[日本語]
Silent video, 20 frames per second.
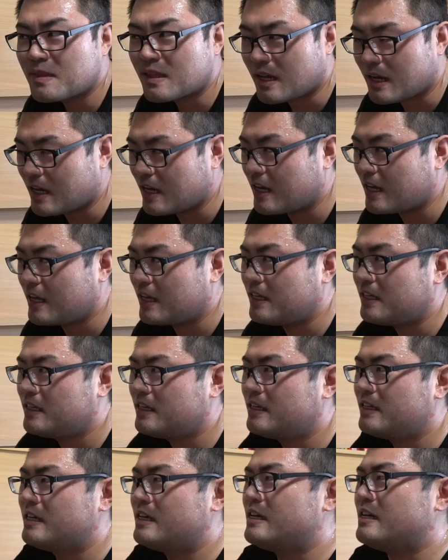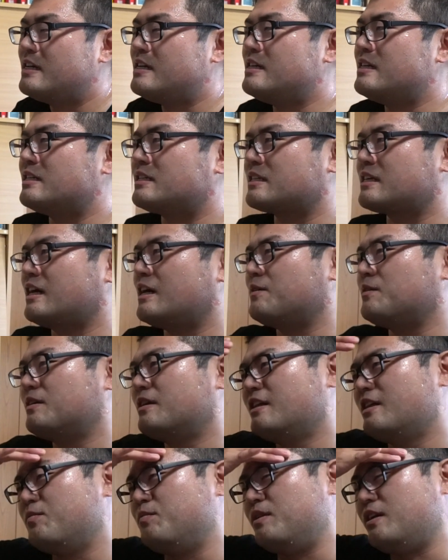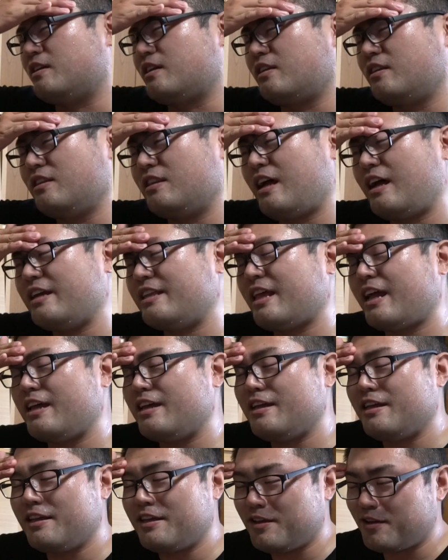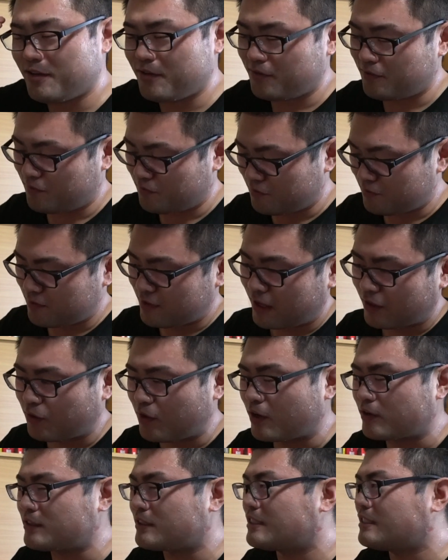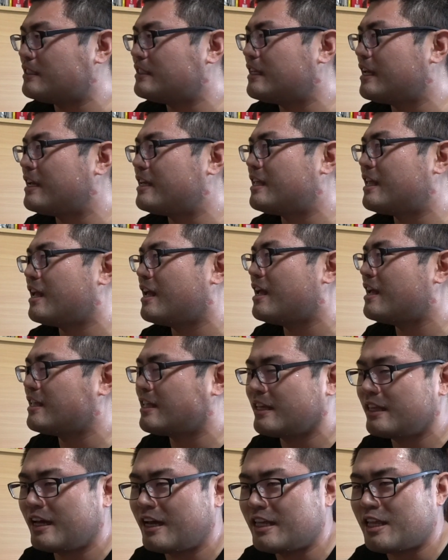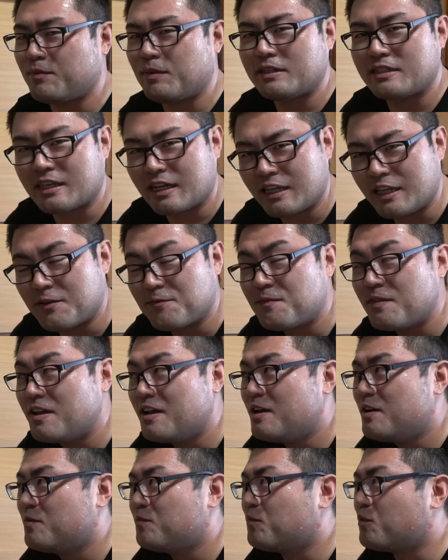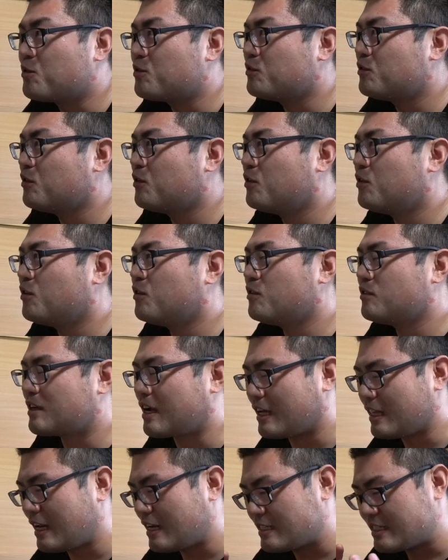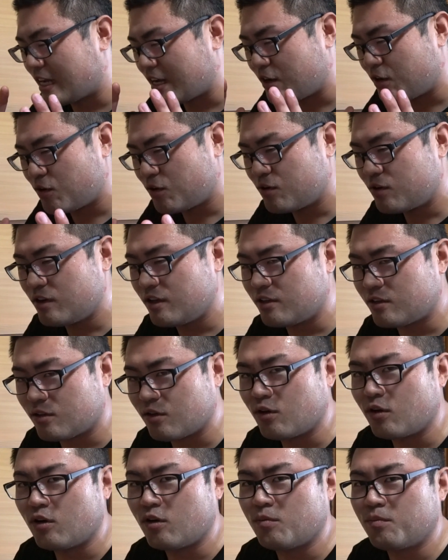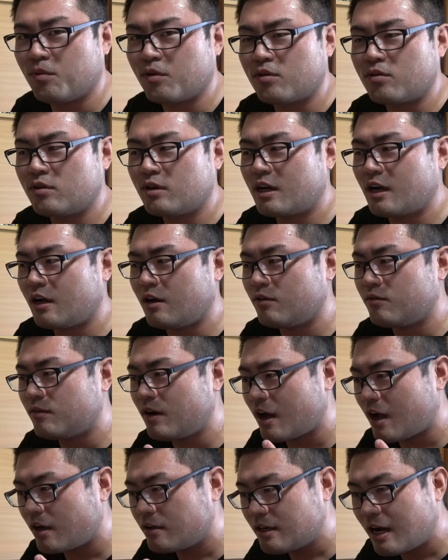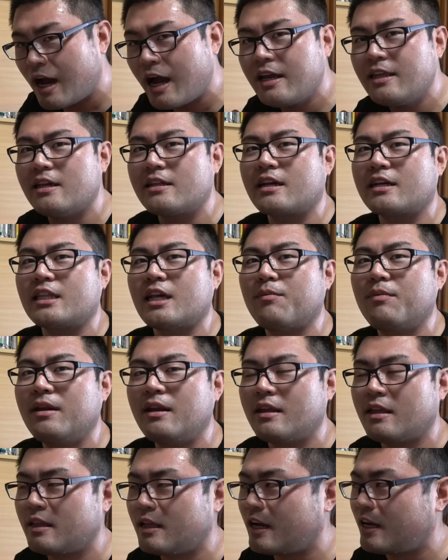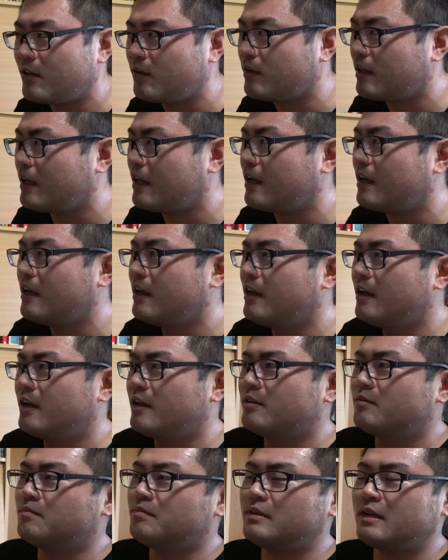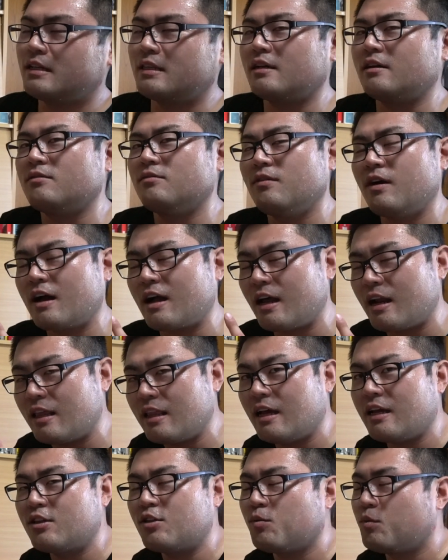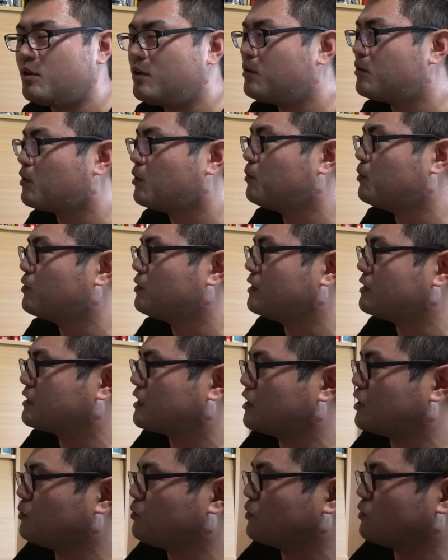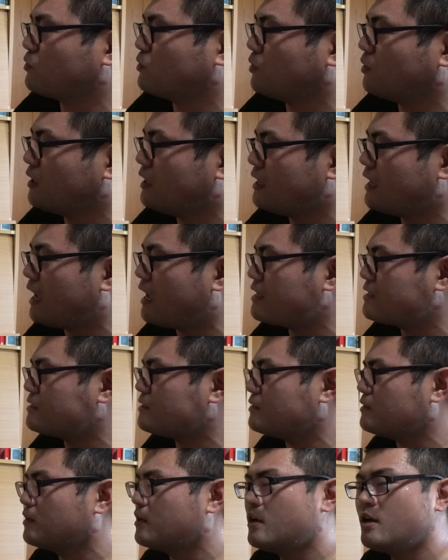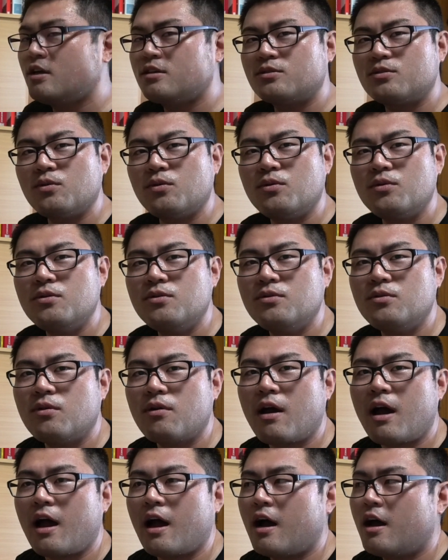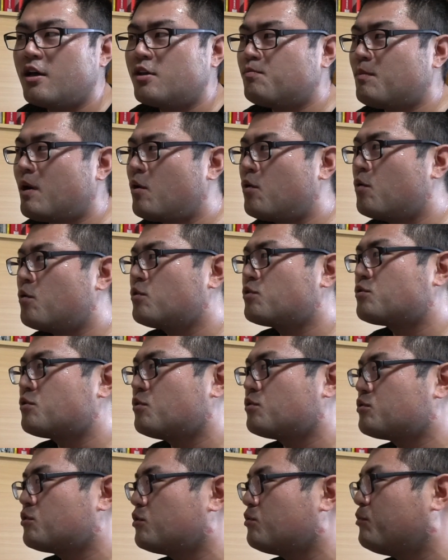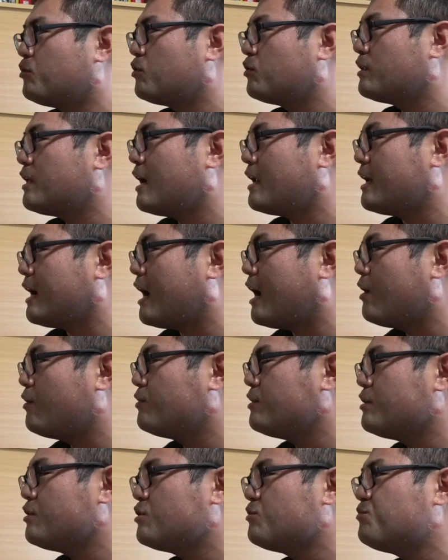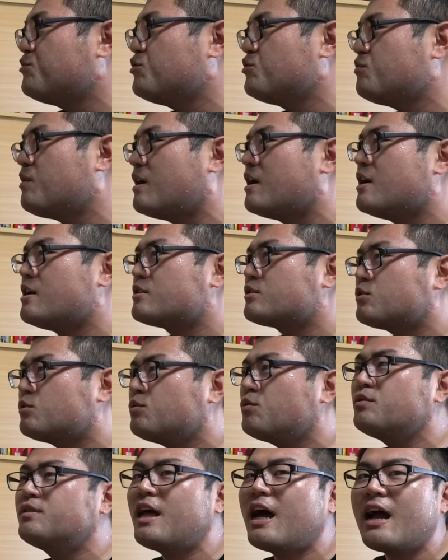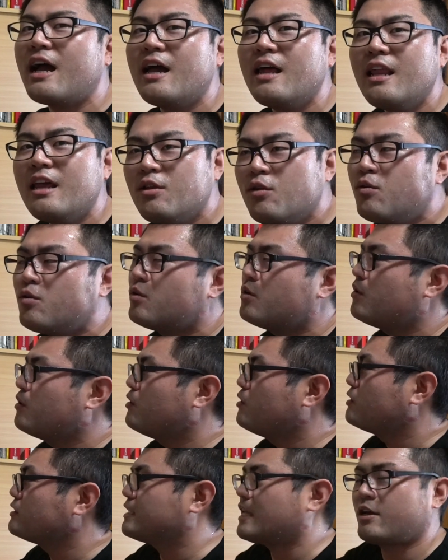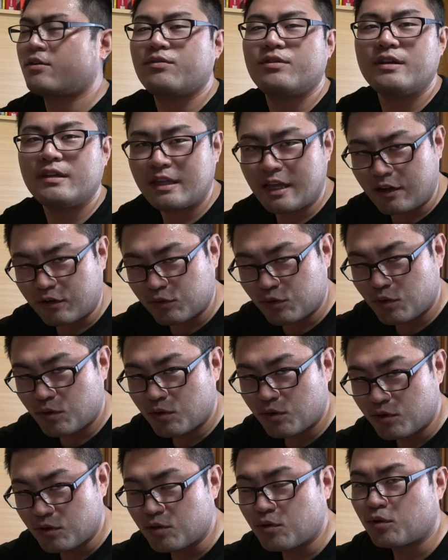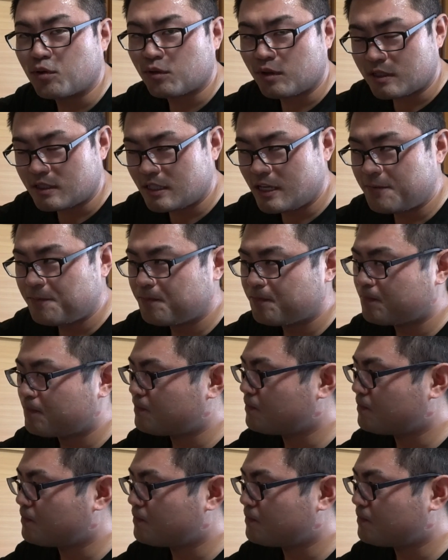はい。いいですか皆さん、大体、なんとなくついてきていただいてますかね僕の、かなりざっくりと僕がわかる範囲でしか喋れてないので、皆さんわからない人もいると思うんですけども、とりあえず、そういうのが魔法少女ものであり、ハウリングムーンはその流れの作品であるということですね。